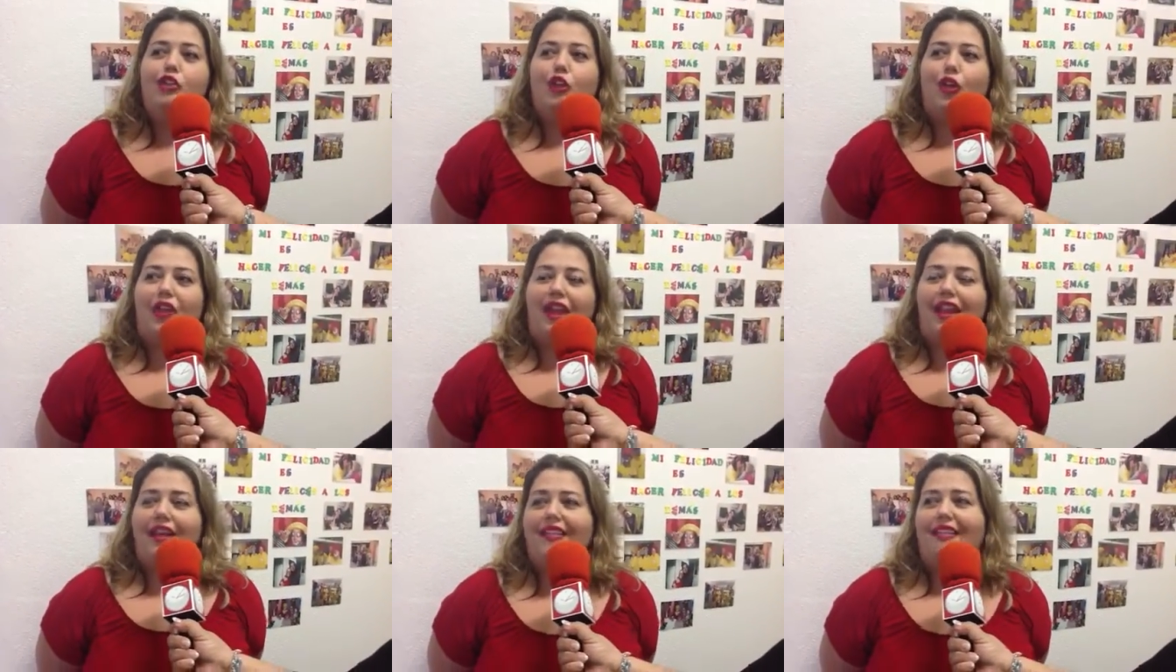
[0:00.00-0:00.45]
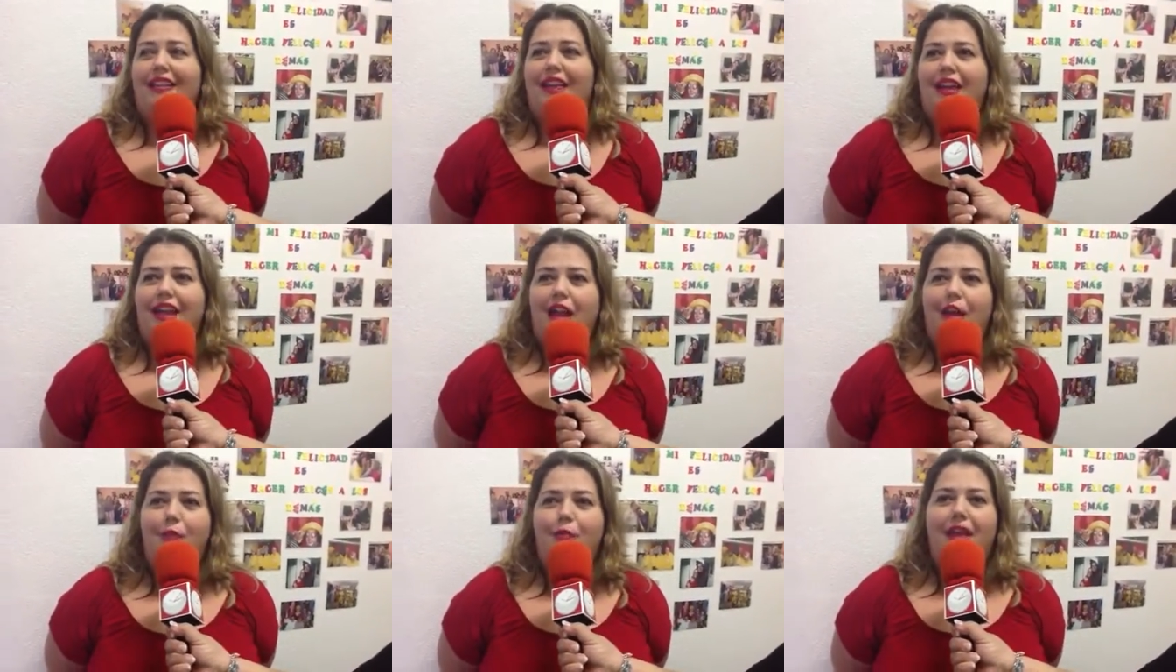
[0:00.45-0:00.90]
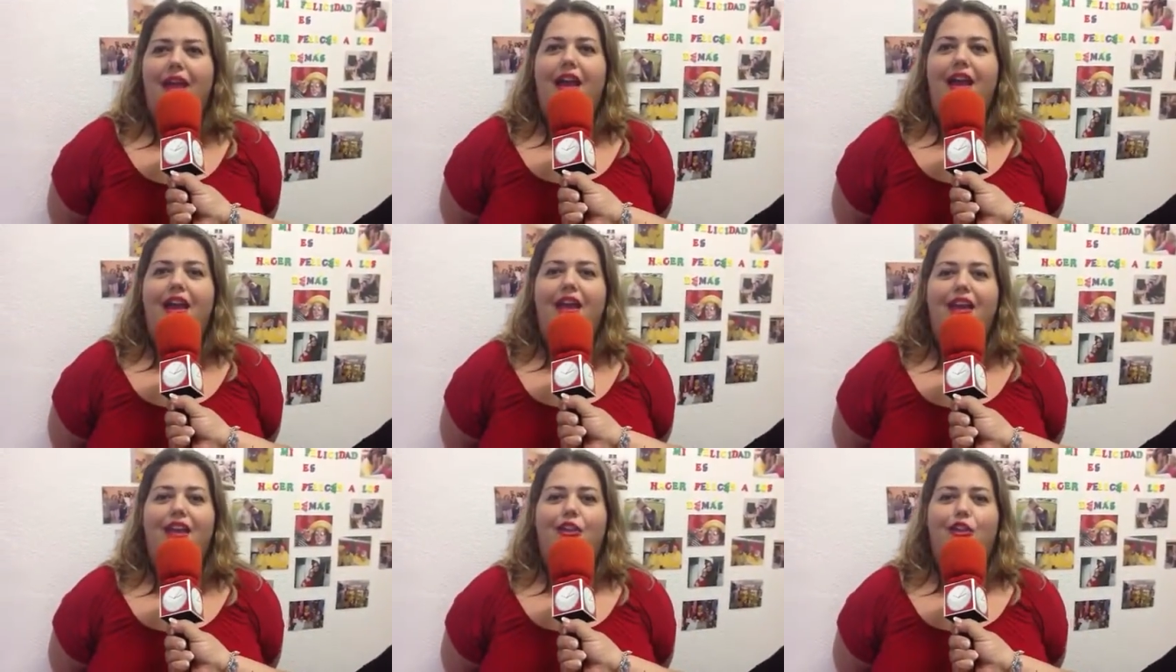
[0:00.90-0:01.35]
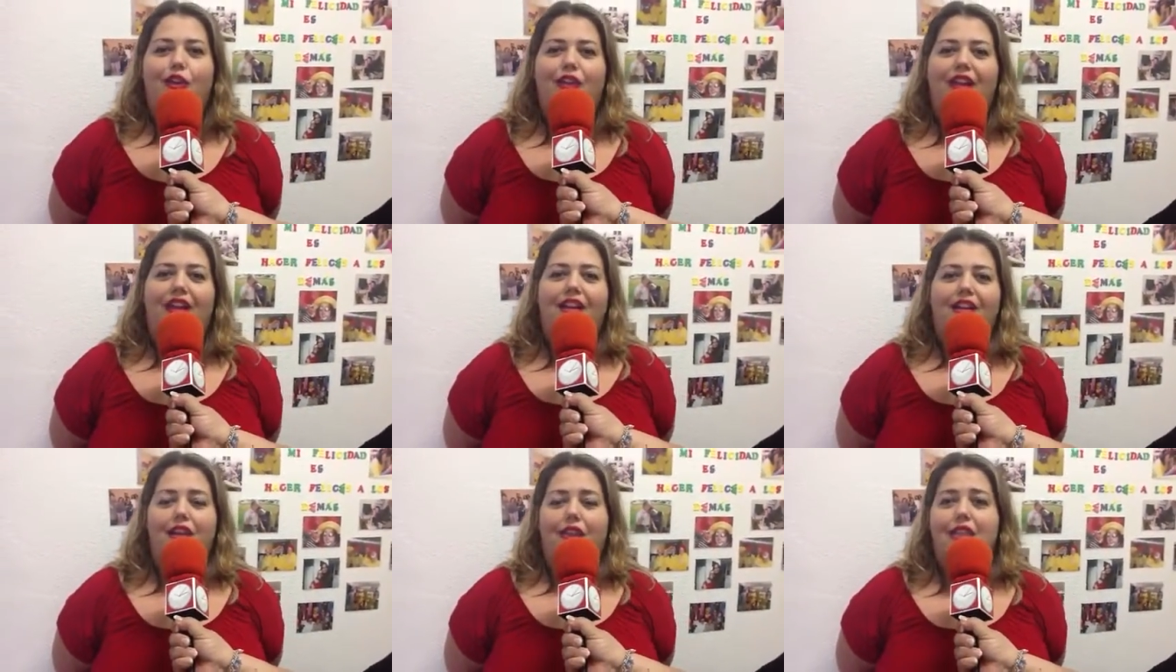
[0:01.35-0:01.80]
todas las terapias y
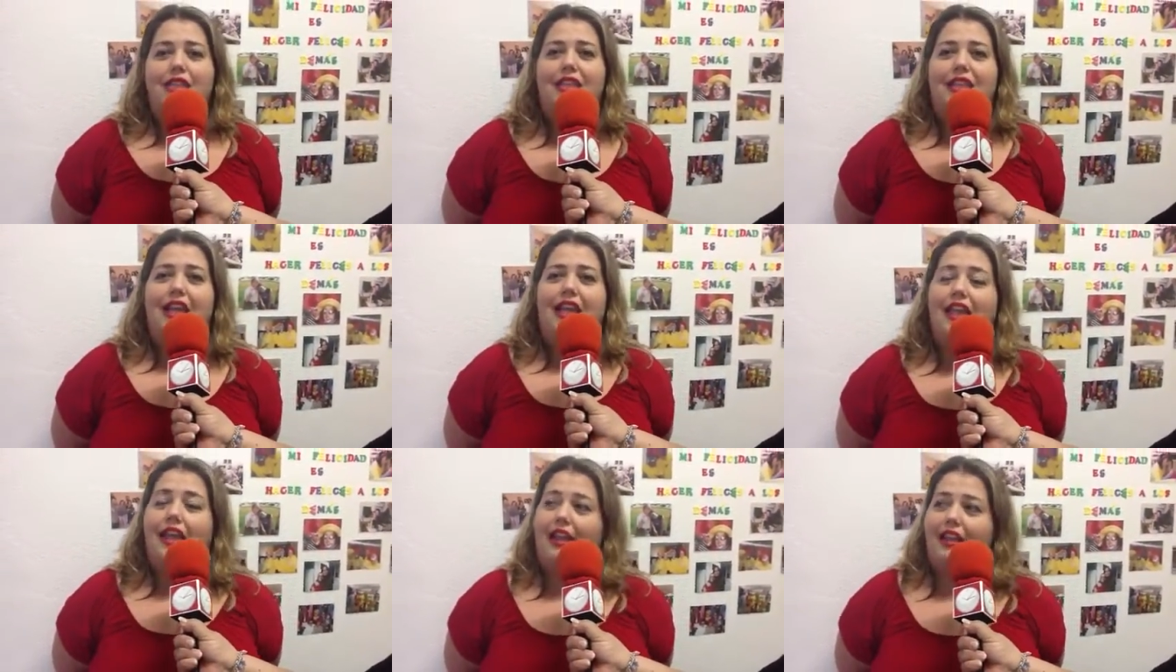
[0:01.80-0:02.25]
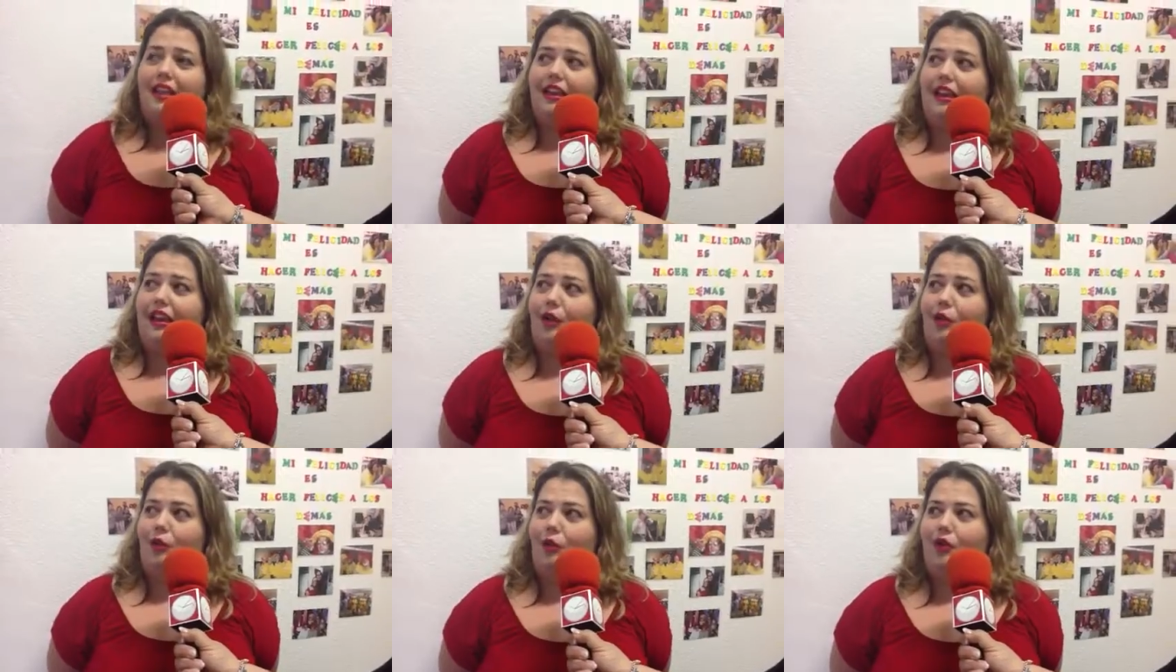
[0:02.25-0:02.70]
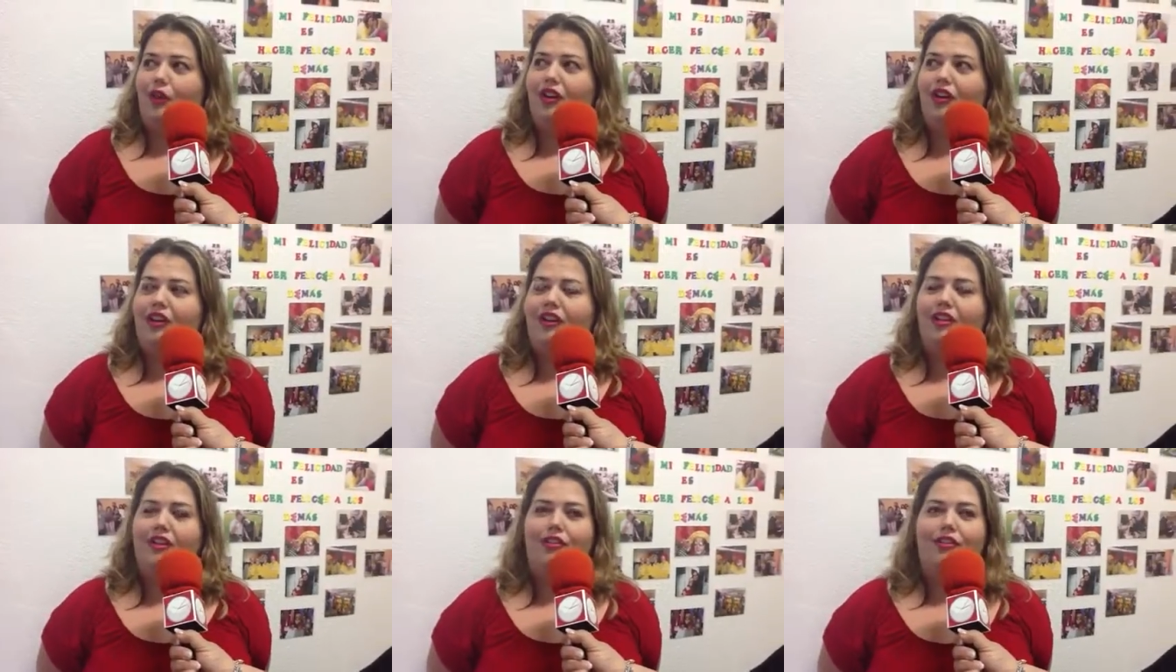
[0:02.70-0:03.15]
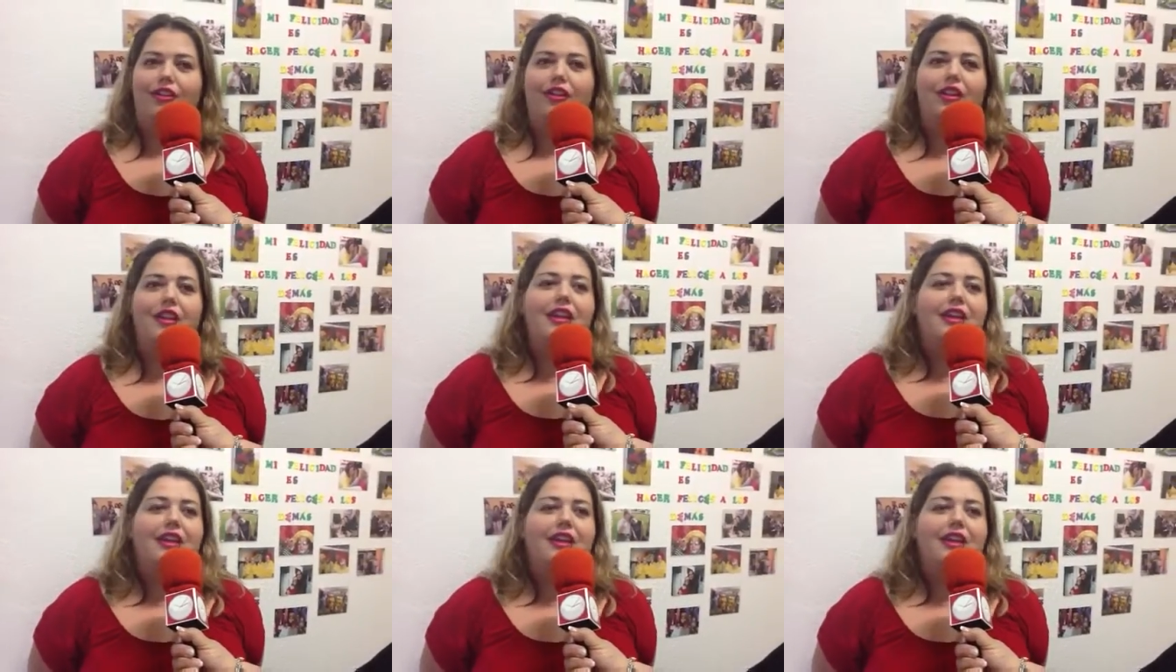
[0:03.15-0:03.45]
todas las necesidades que tienen algunos niños.